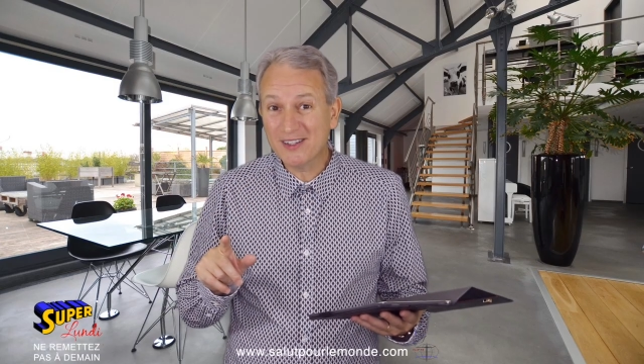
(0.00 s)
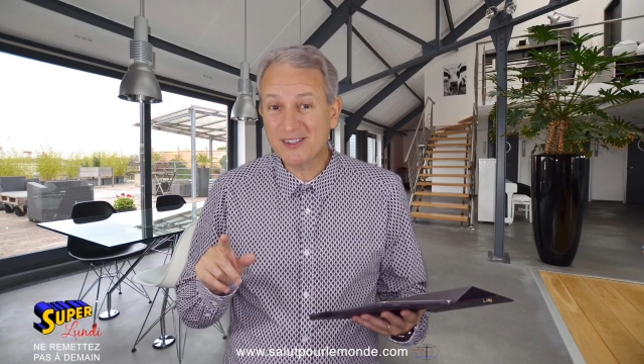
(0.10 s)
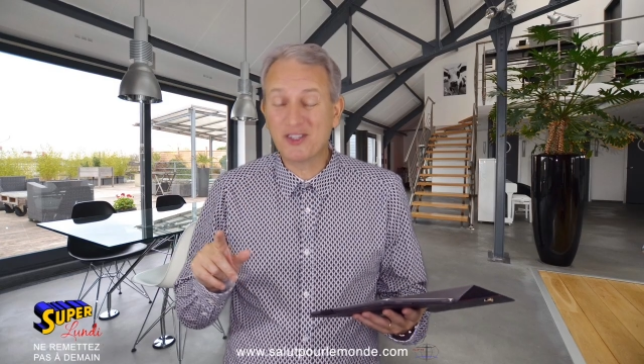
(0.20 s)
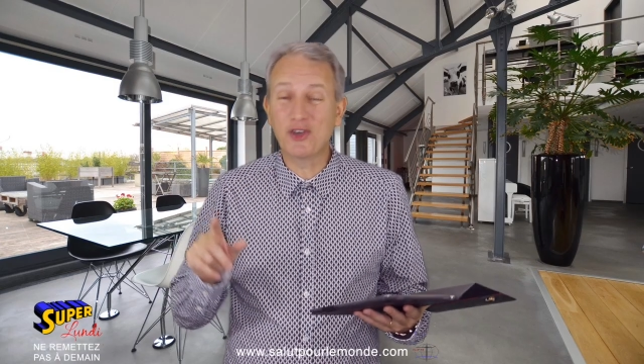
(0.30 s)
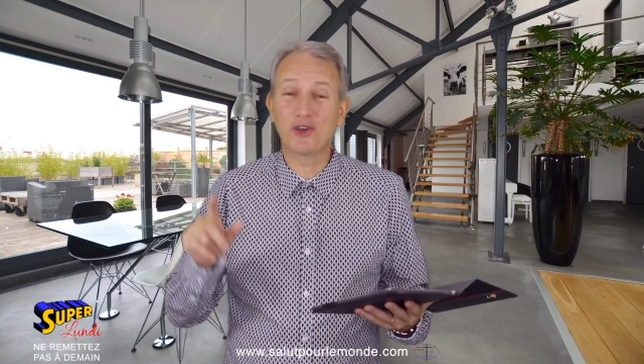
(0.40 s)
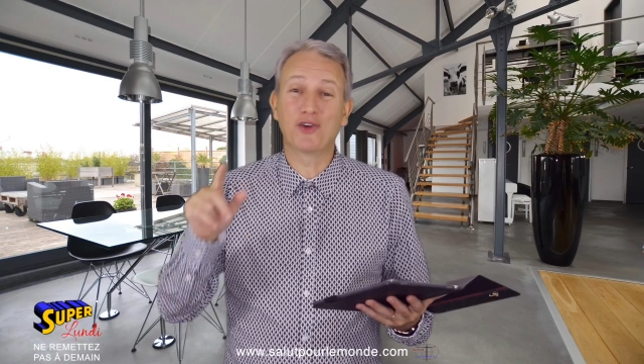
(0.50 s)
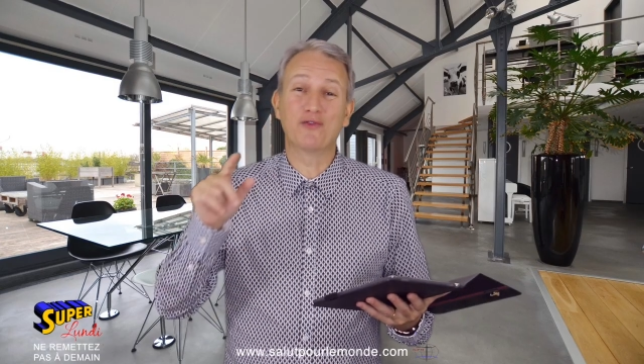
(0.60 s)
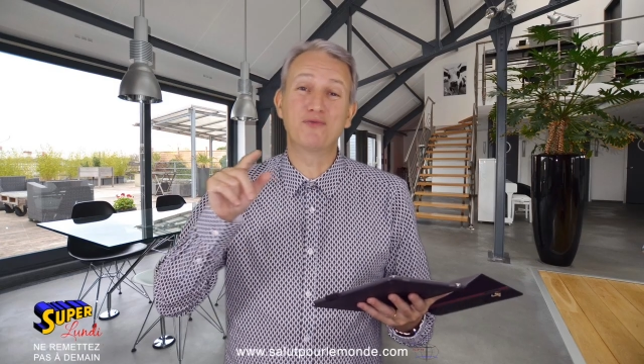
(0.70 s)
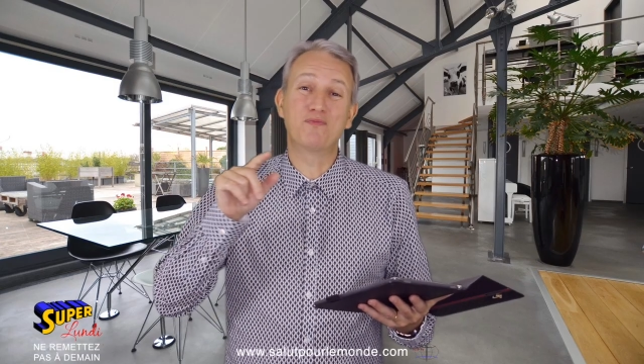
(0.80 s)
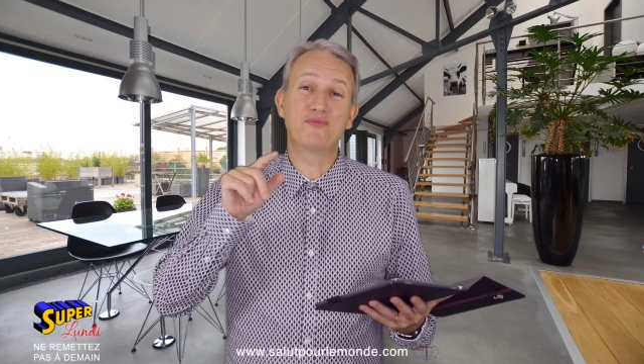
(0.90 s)
ce que
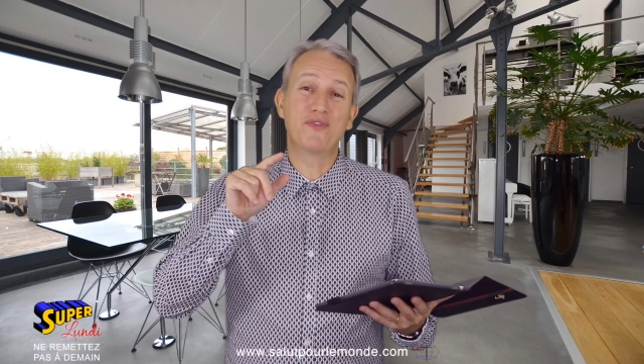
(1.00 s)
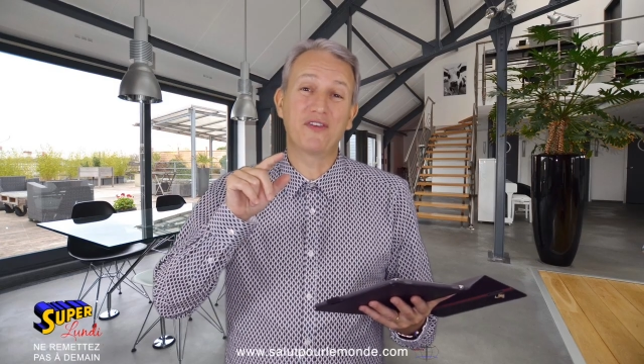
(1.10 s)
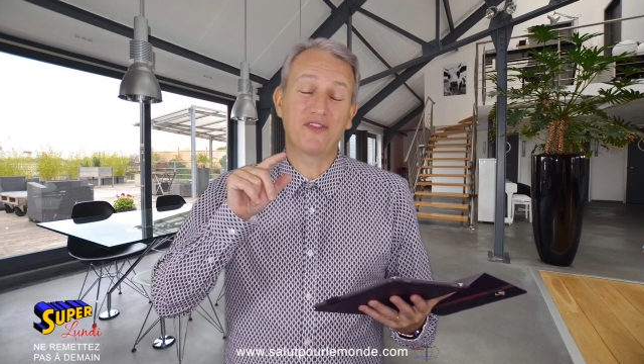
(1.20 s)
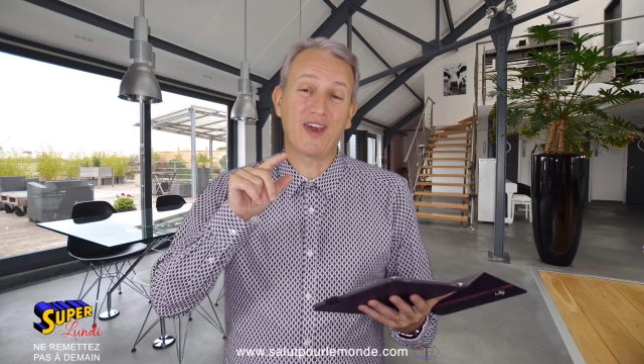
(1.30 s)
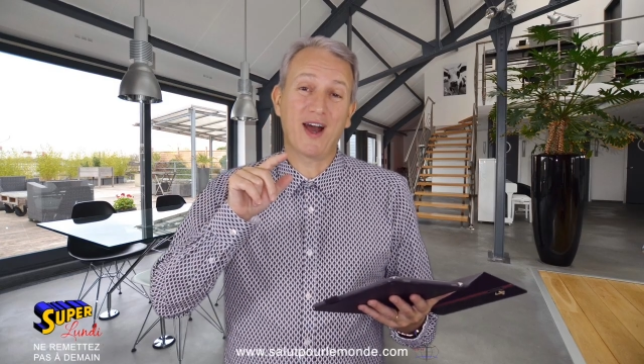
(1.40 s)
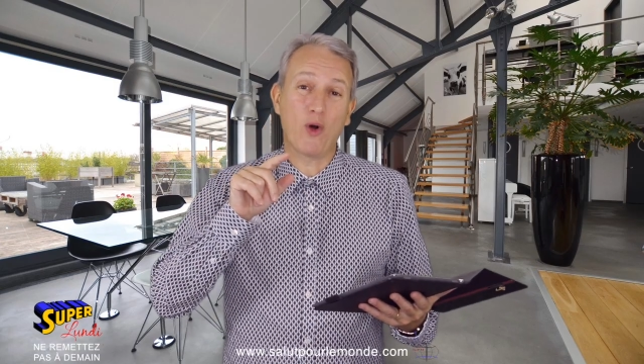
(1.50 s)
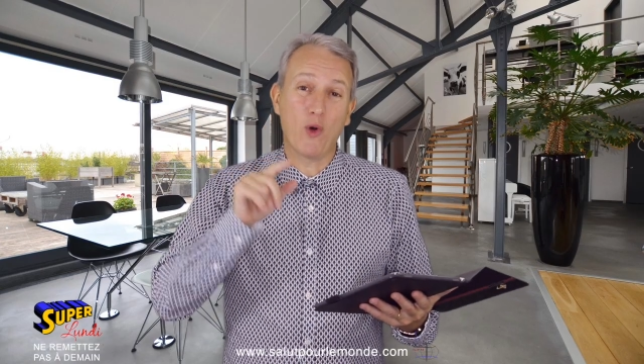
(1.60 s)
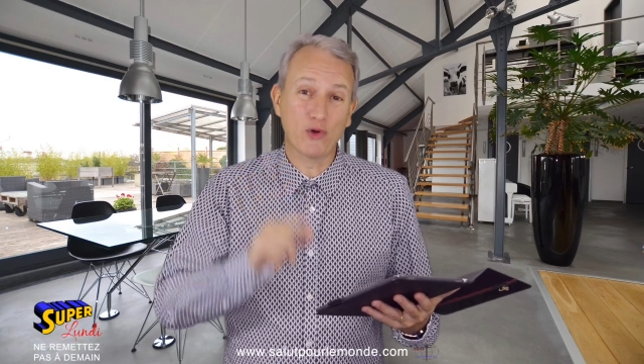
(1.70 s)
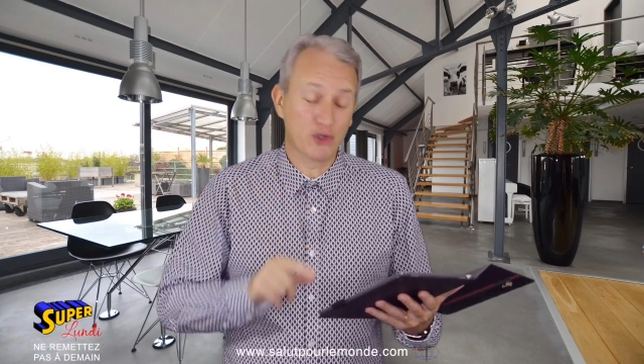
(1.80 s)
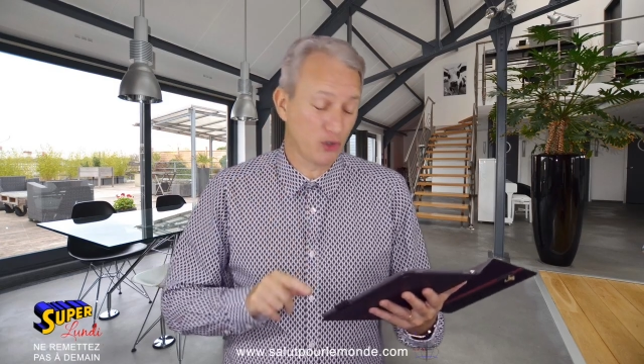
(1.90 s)
vous pouvez faire
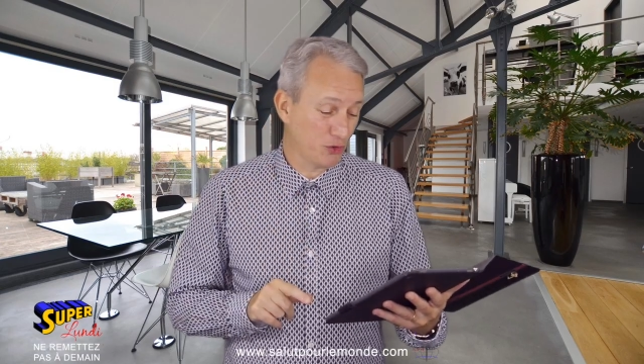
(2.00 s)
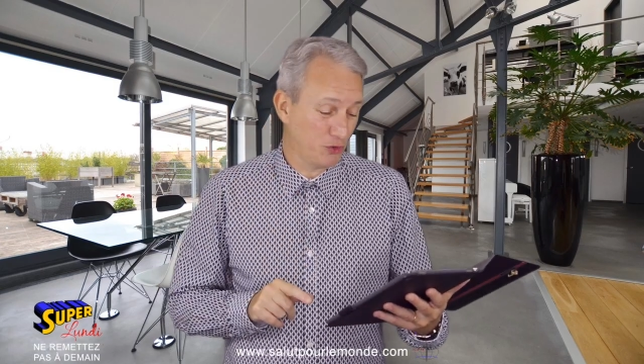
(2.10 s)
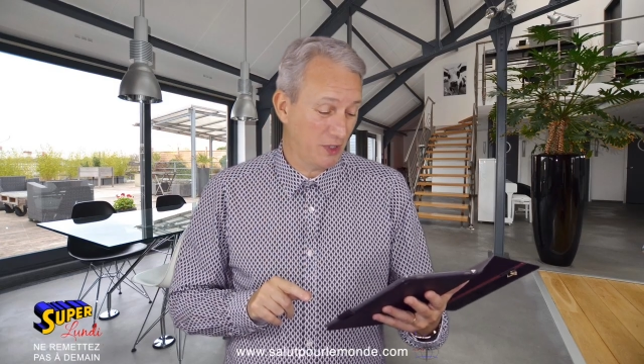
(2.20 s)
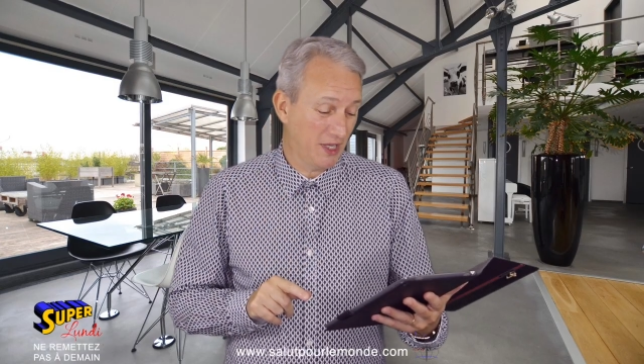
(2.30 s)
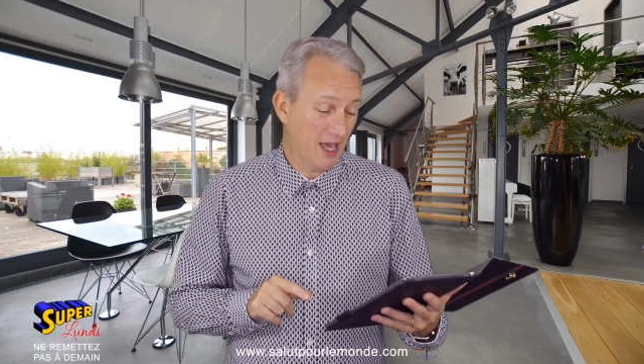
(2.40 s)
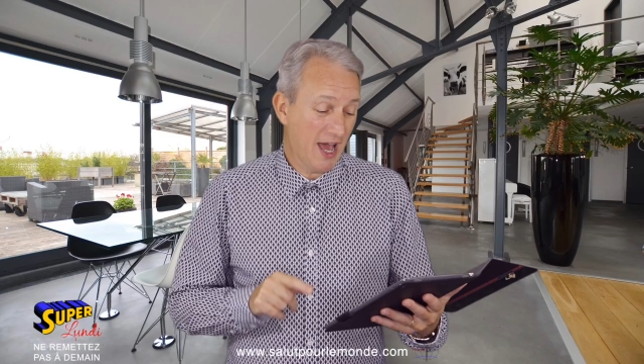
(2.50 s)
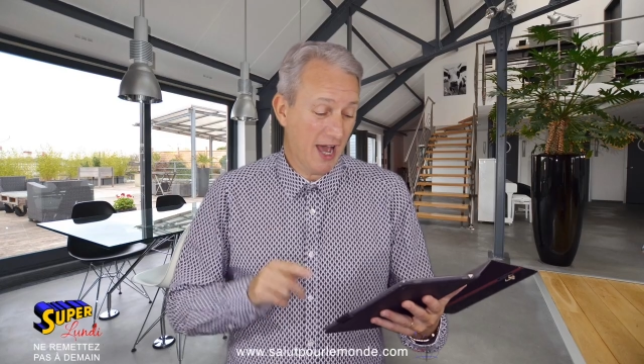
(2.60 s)
aujourd'hui.